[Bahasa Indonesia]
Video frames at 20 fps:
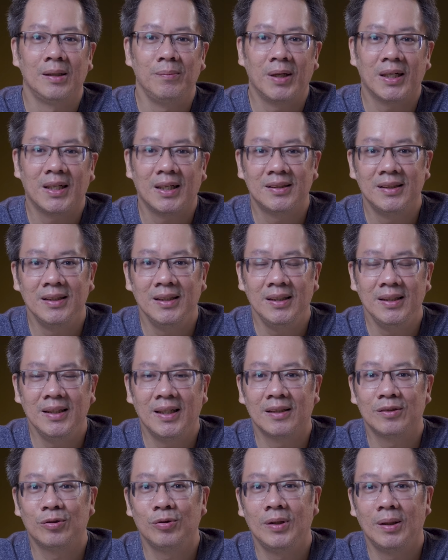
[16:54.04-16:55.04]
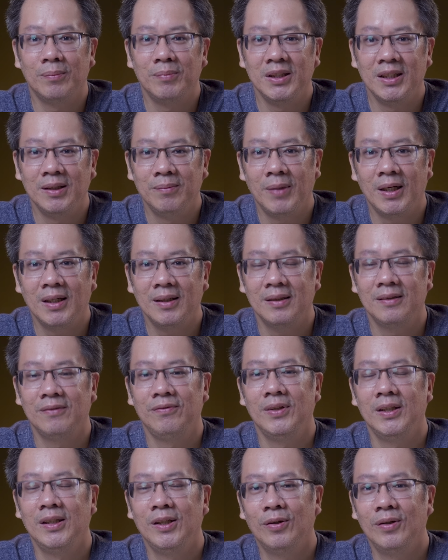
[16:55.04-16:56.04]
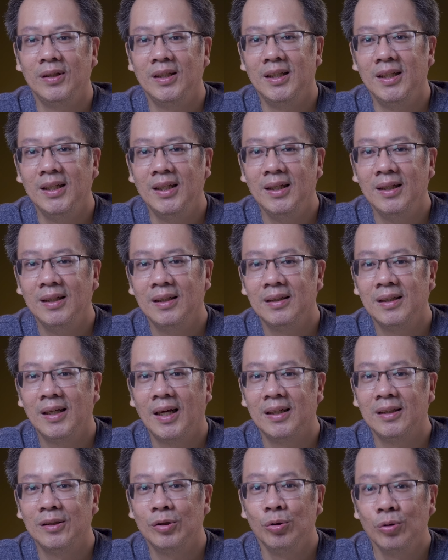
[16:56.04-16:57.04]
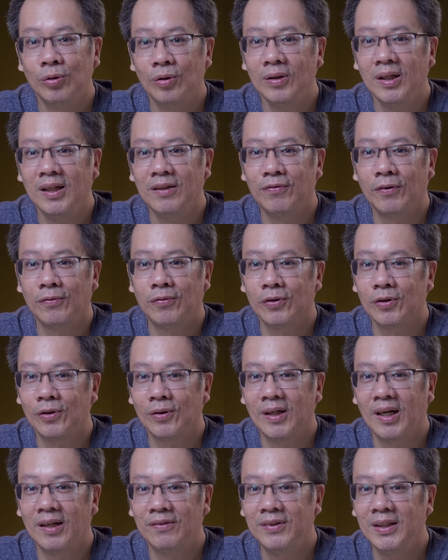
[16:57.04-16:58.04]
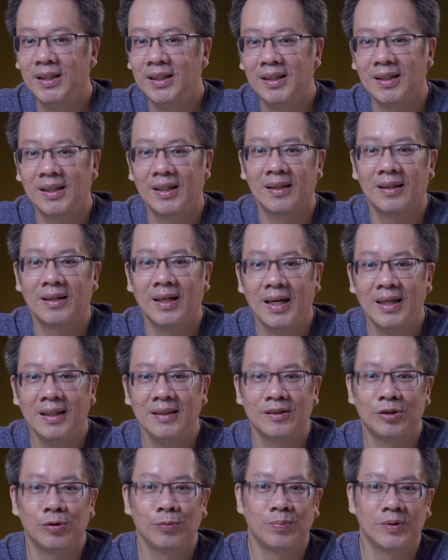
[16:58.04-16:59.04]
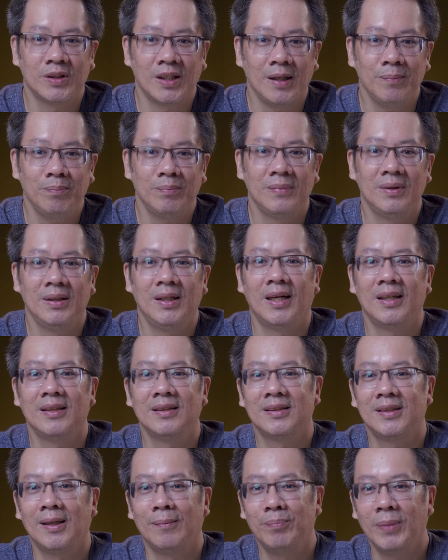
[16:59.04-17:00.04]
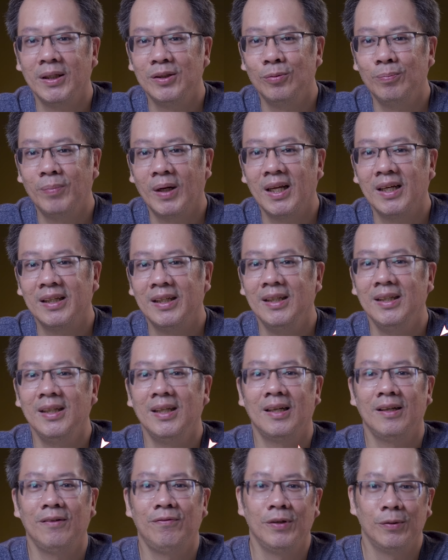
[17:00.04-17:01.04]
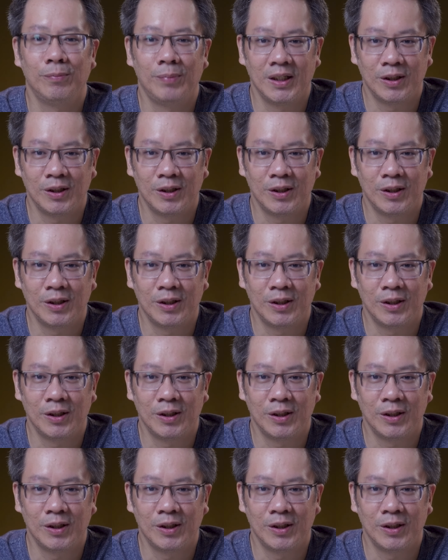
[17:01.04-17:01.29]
Terima kasih yang sudah menyimak video ini dan dukung info fotografi dengan like, subscribe, dan sampai jumpa lagi di review